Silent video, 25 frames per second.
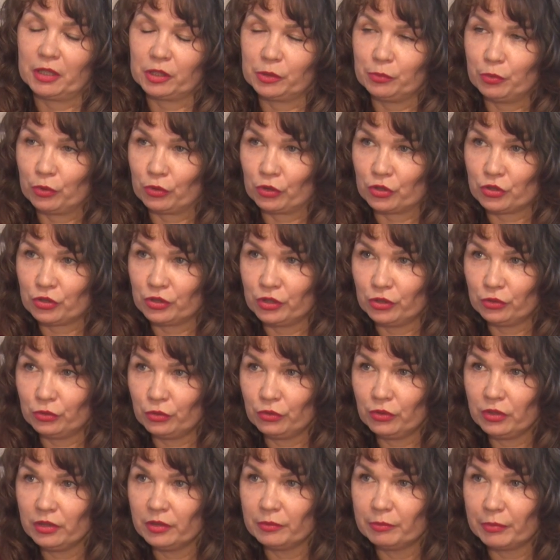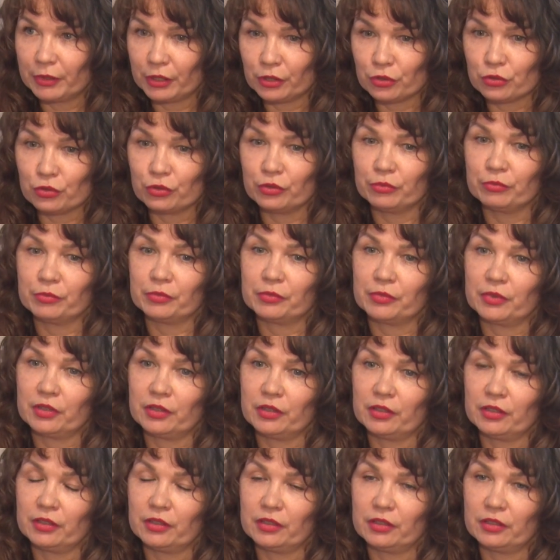отборочный тур, причем
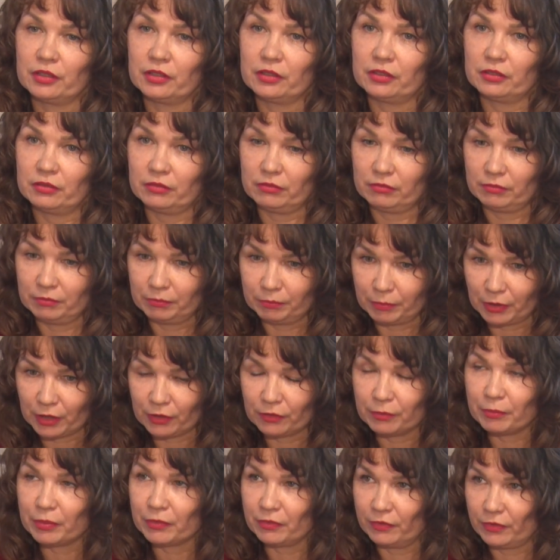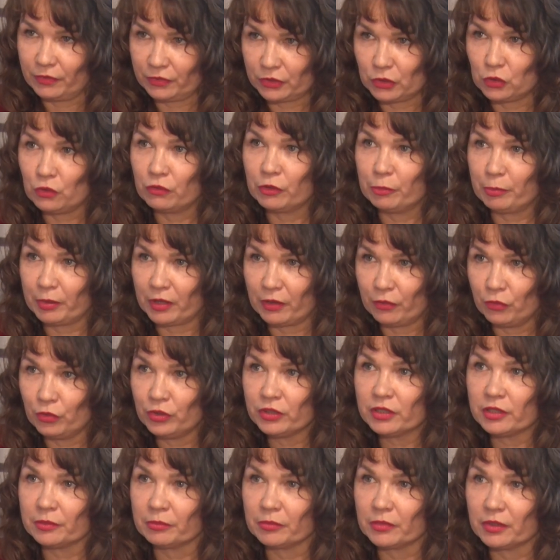а, в слово
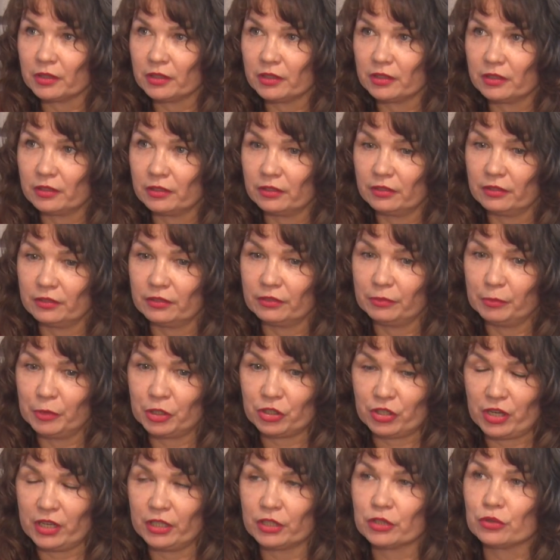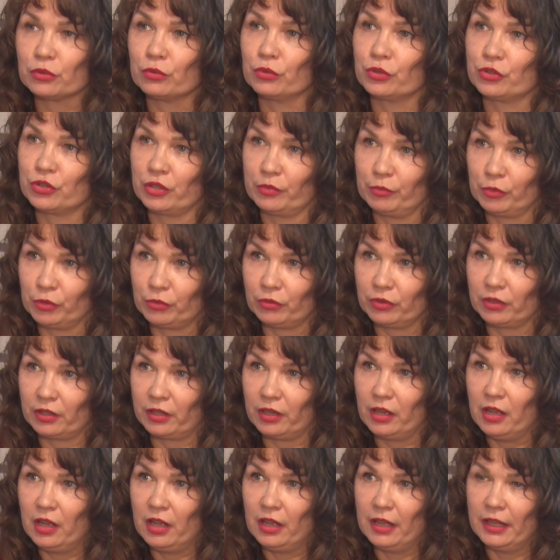«проводим» а, вмещается очень
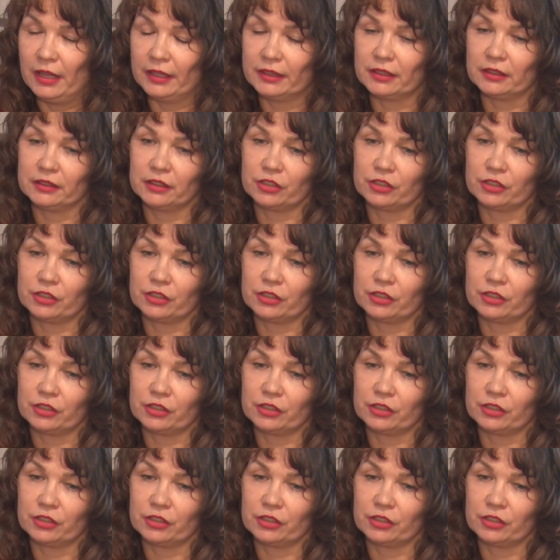много. Это